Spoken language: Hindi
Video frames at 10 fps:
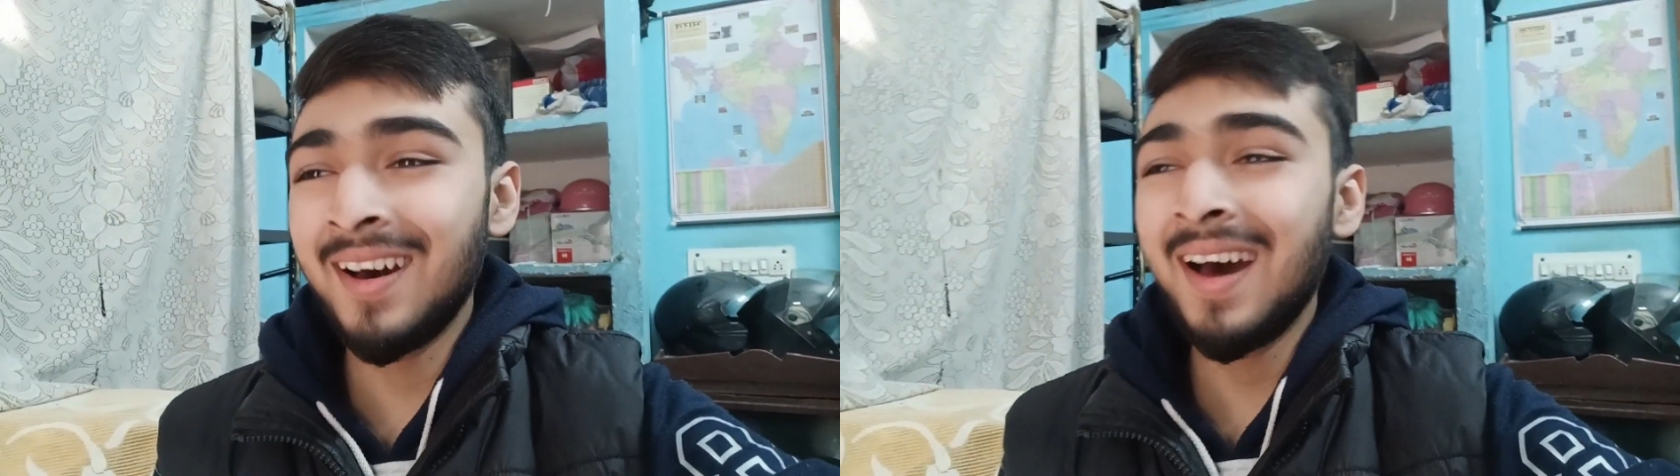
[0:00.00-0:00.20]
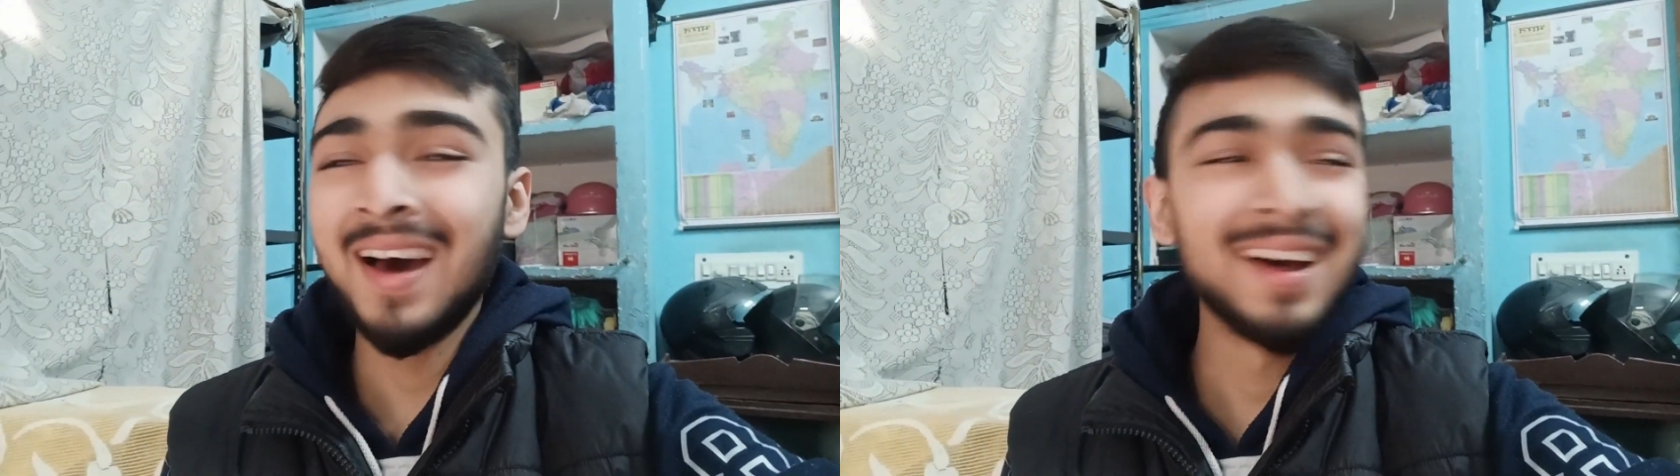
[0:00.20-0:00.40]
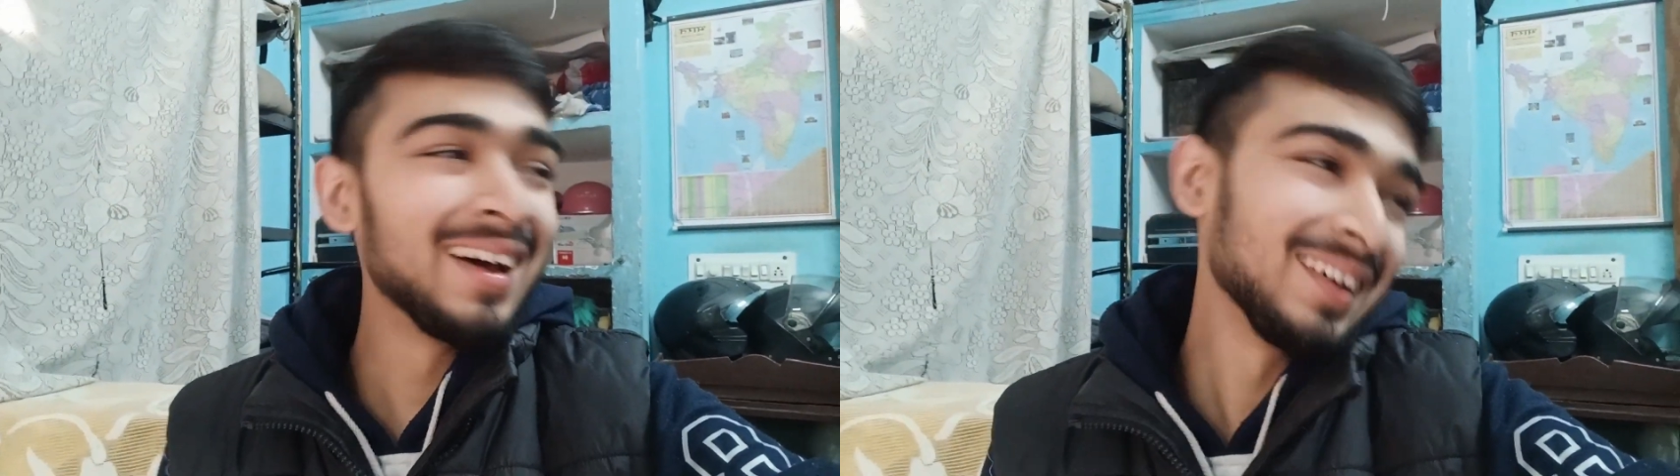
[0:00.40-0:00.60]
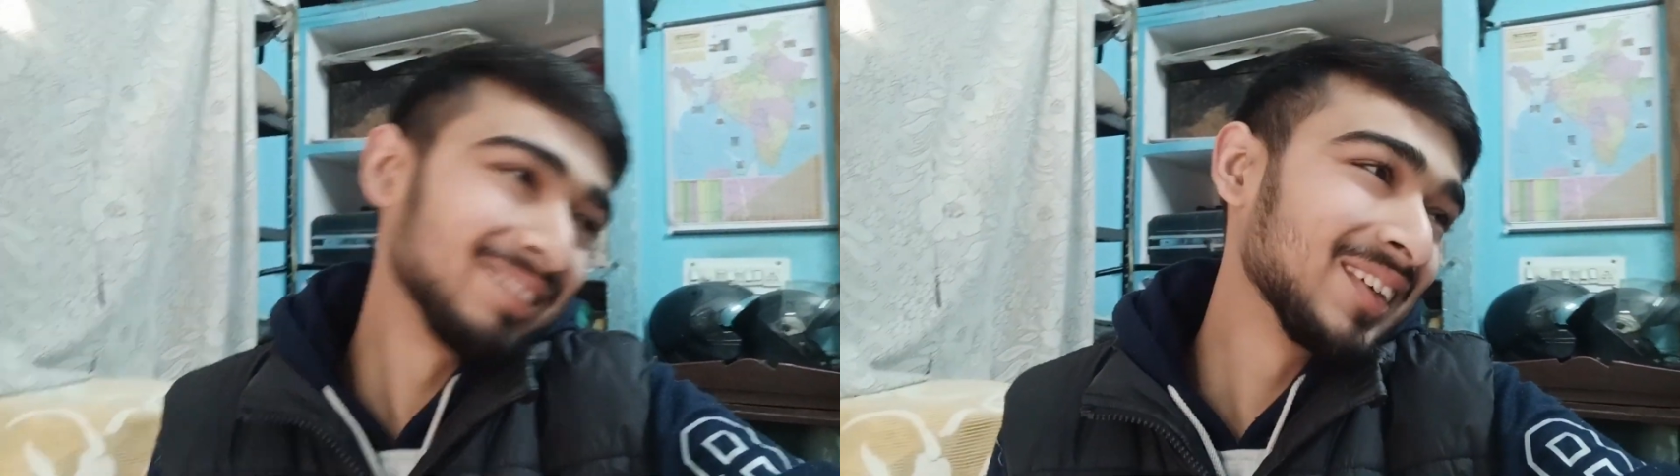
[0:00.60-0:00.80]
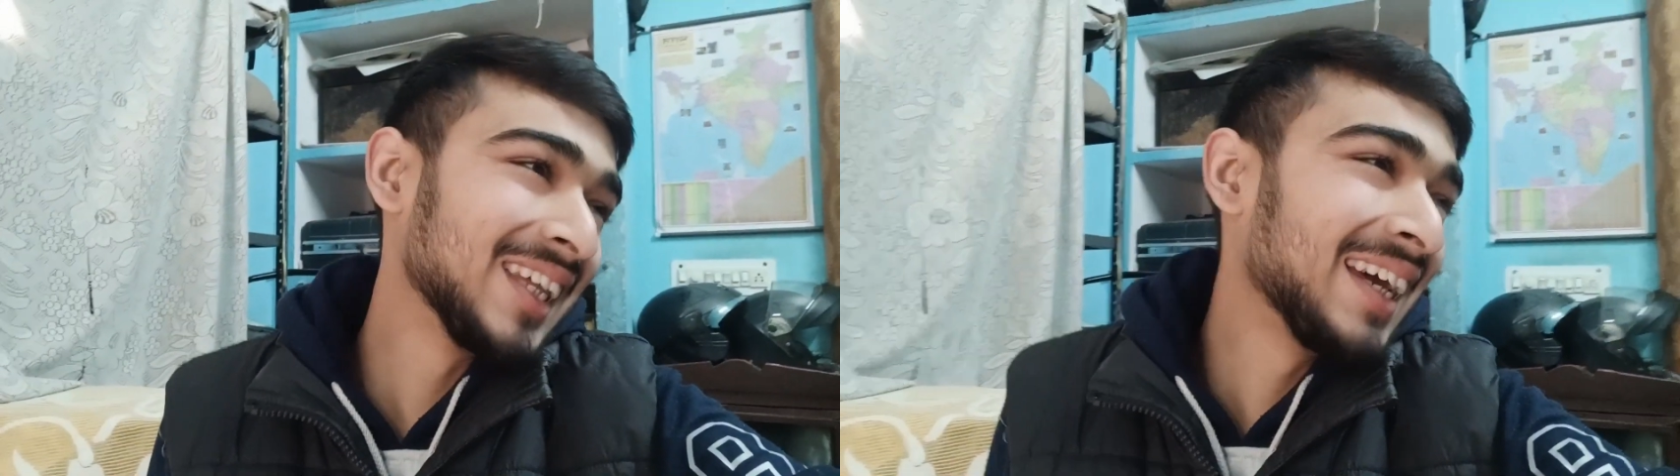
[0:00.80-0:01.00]
वाह
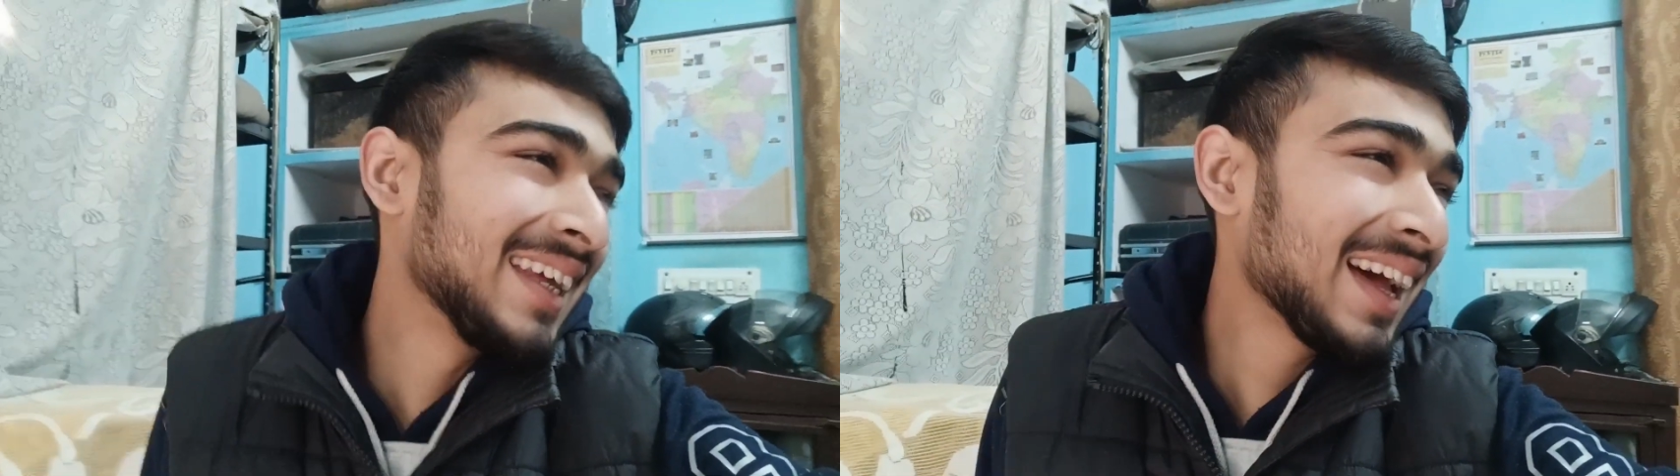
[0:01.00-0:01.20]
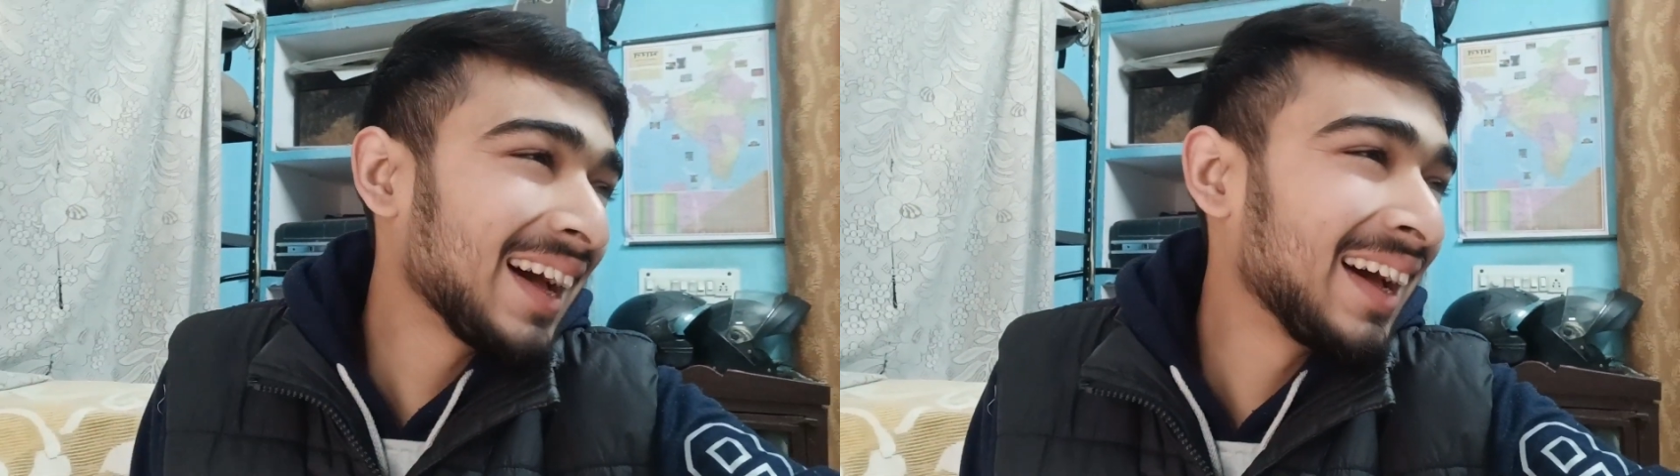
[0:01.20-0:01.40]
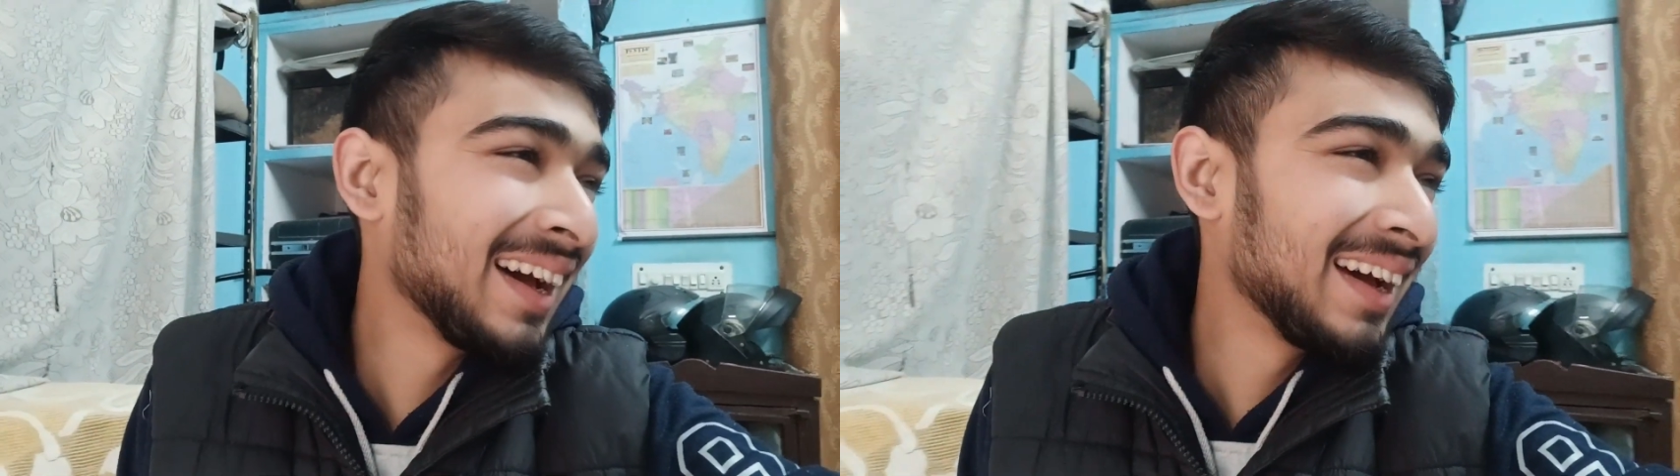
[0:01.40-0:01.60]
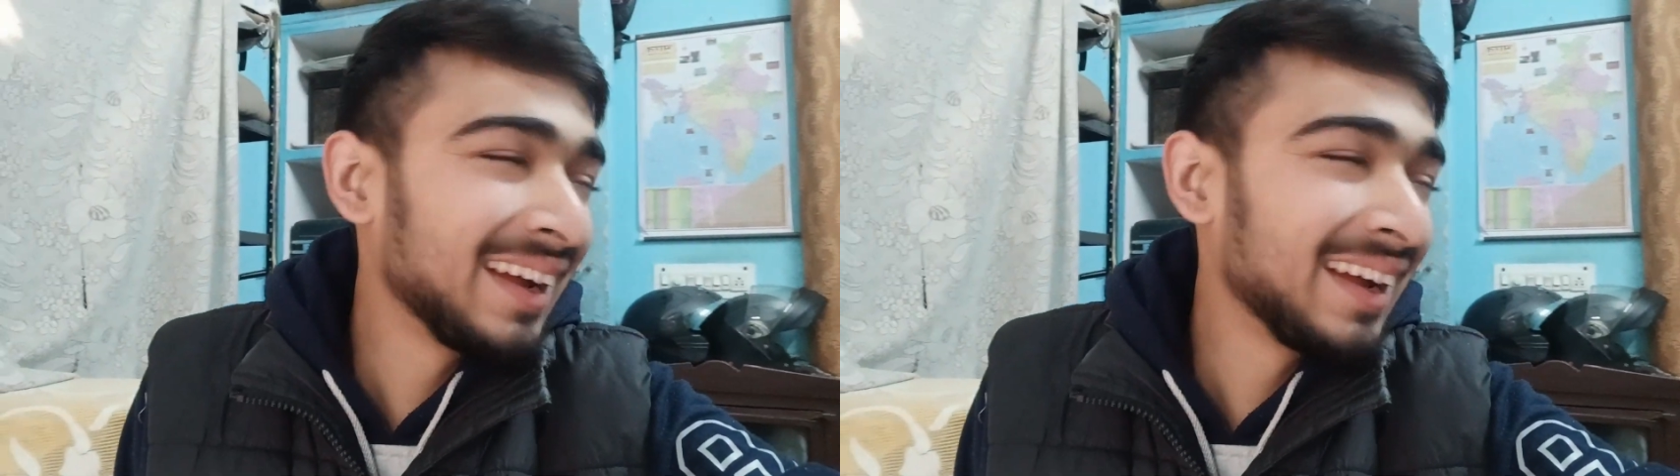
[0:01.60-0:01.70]
बधाइया